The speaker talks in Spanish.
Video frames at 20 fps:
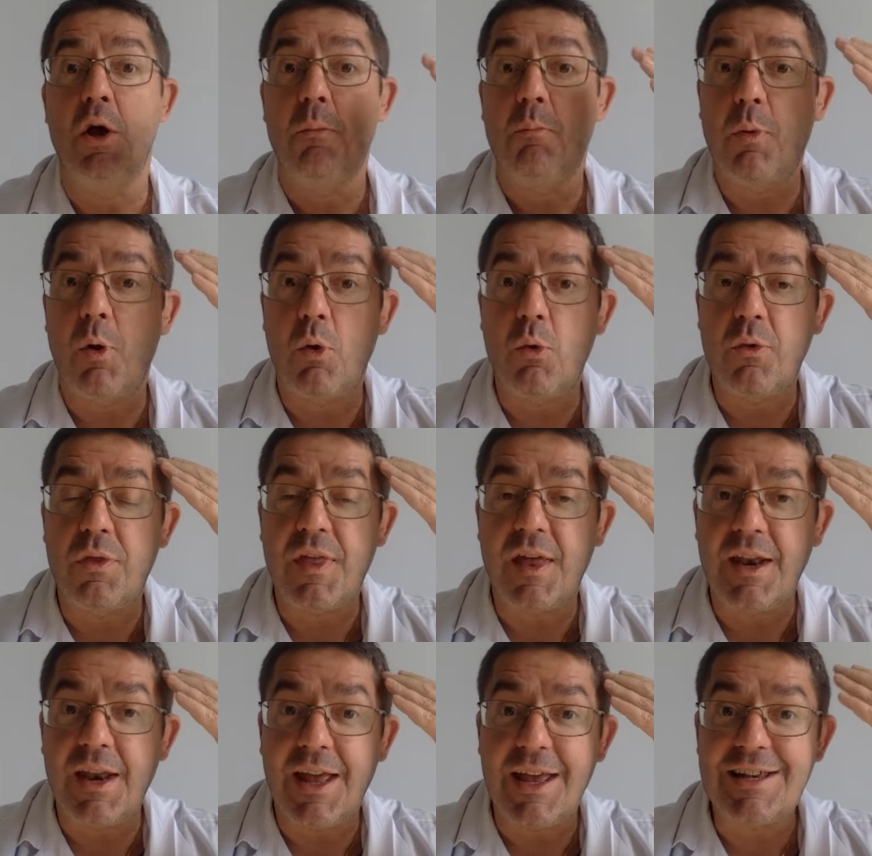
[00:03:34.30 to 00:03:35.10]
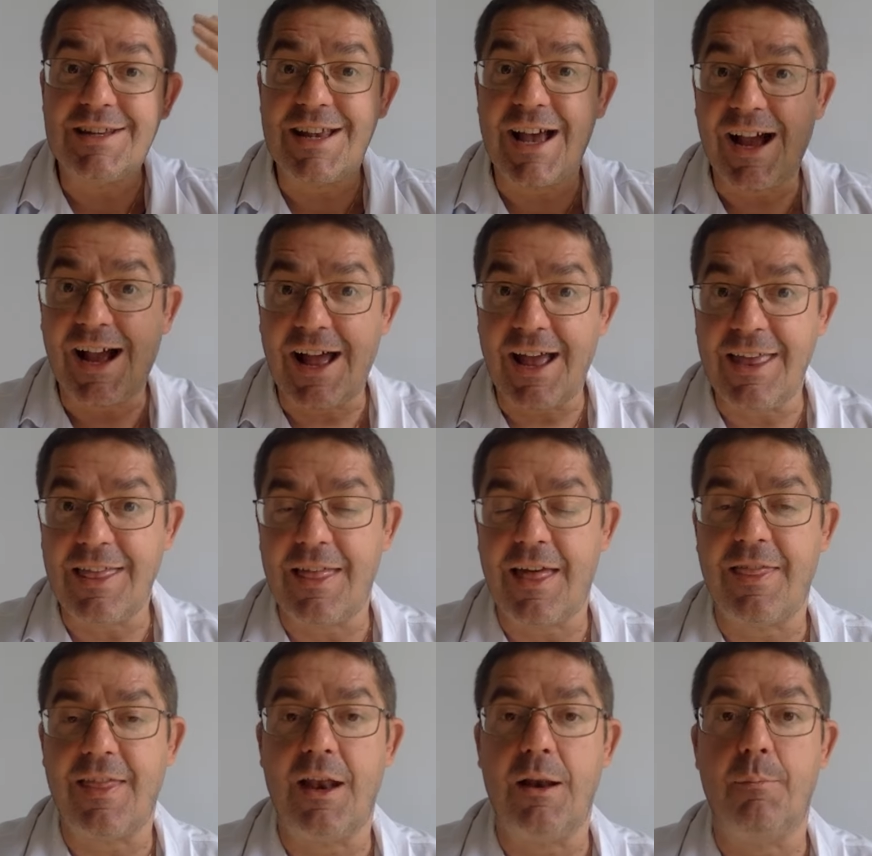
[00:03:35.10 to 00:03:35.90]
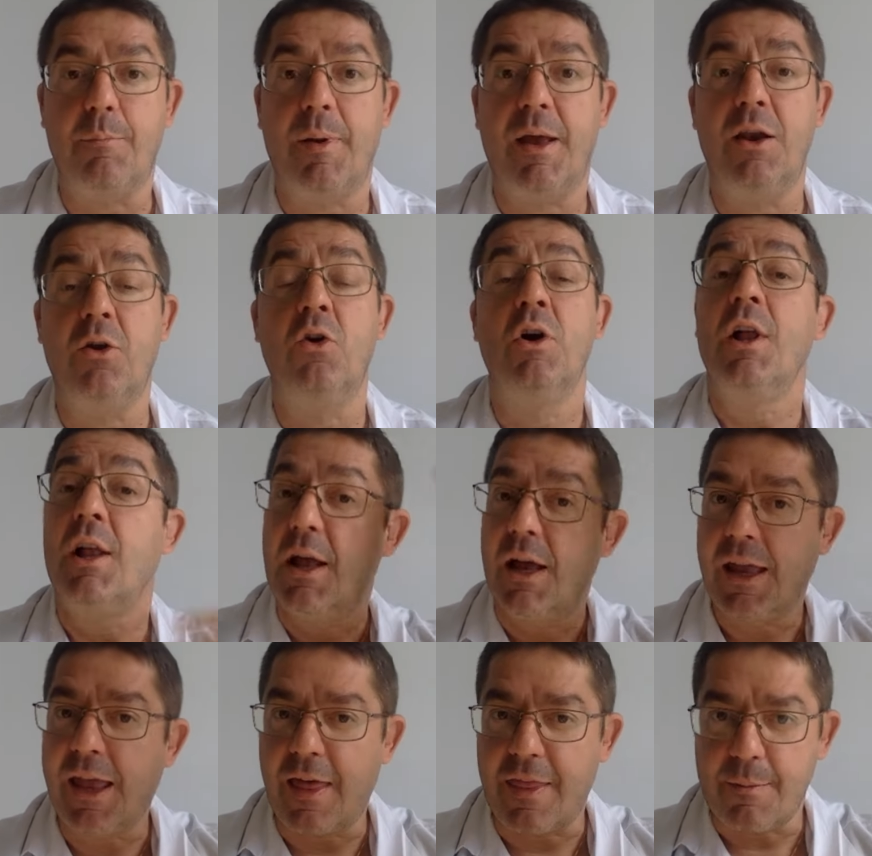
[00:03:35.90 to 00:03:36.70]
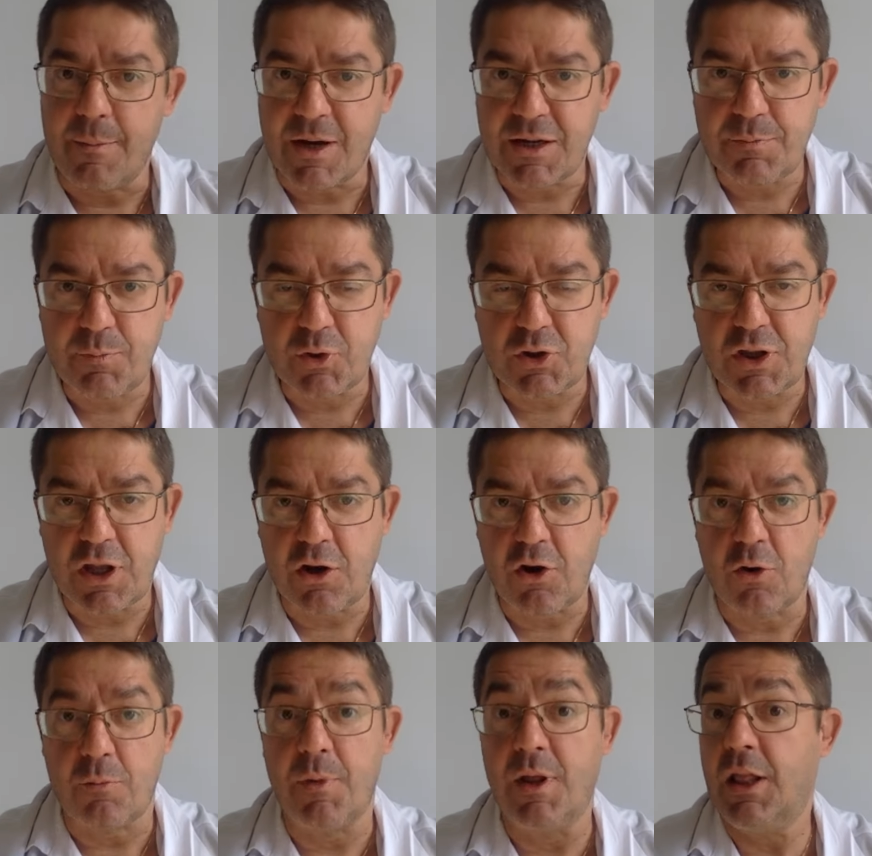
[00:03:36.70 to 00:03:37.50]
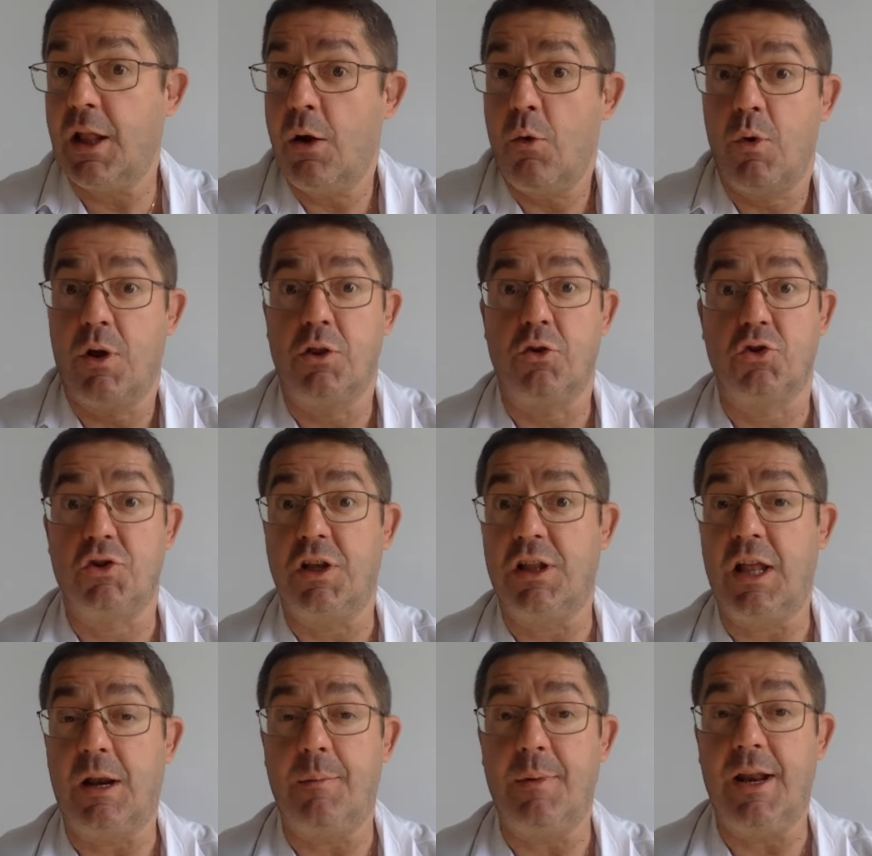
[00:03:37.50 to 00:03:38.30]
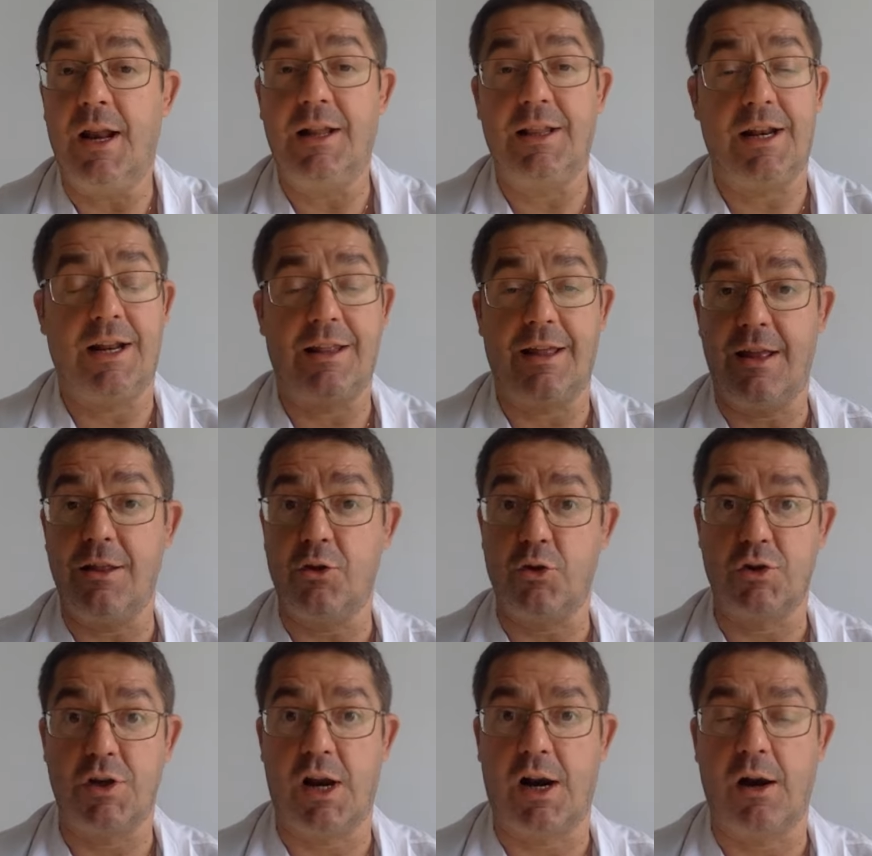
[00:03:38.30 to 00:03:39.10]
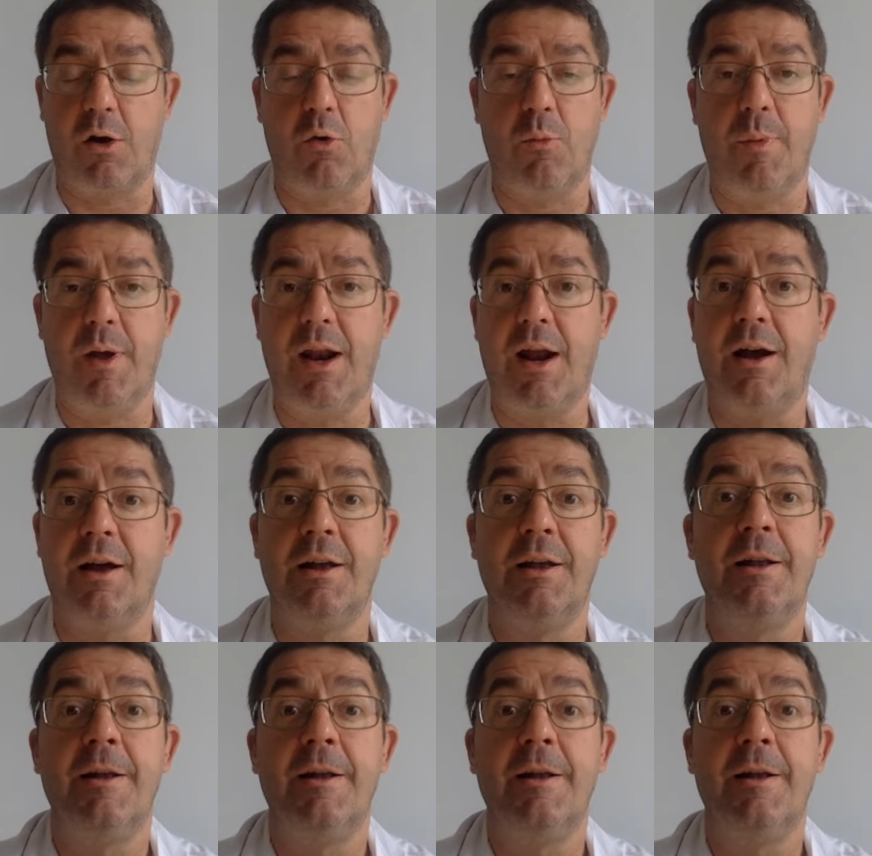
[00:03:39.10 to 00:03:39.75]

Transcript: producen esa caída del pelo, que además posteriormente, en cuanto se termina el tratamiento, se recupera